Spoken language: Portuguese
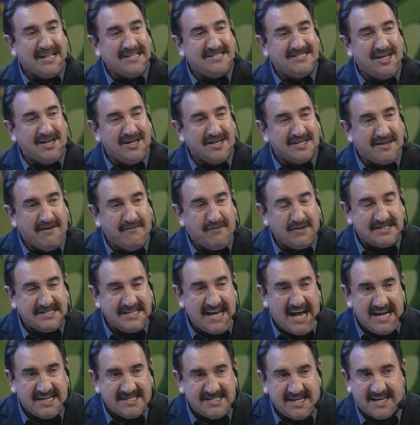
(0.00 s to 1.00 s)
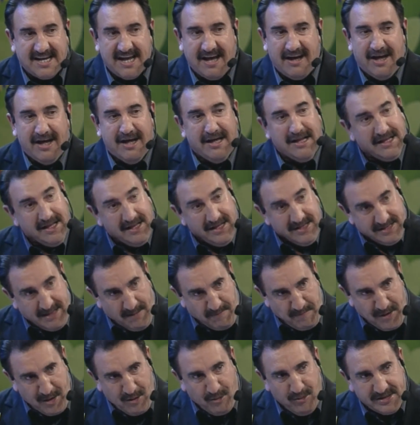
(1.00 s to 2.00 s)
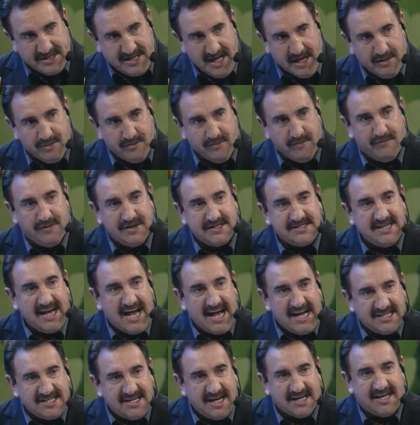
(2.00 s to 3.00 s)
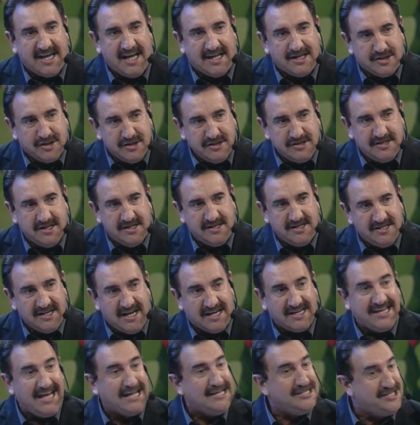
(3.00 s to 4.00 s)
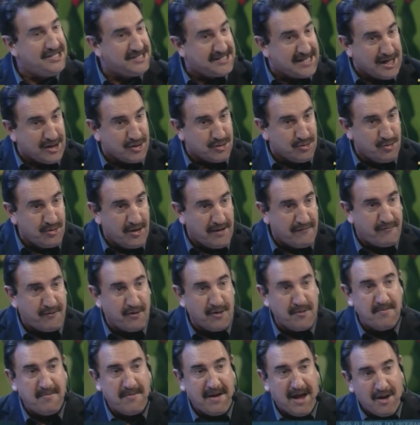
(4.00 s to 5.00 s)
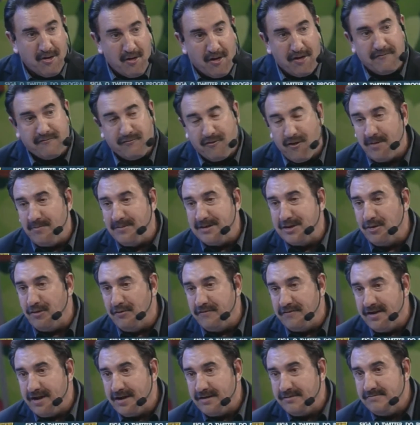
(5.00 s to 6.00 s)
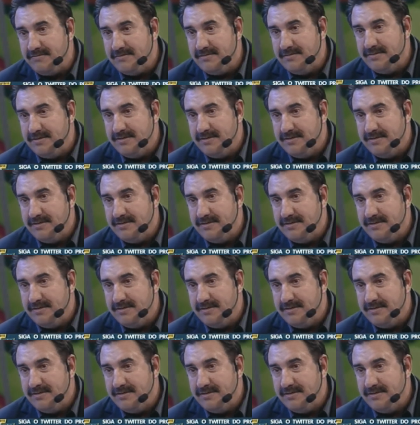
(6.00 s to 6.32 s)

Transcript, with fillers: está dizendo aqui, você acha que. Está é, perguntando, você acha que a, que a ditadura foi a melhor forma de governo?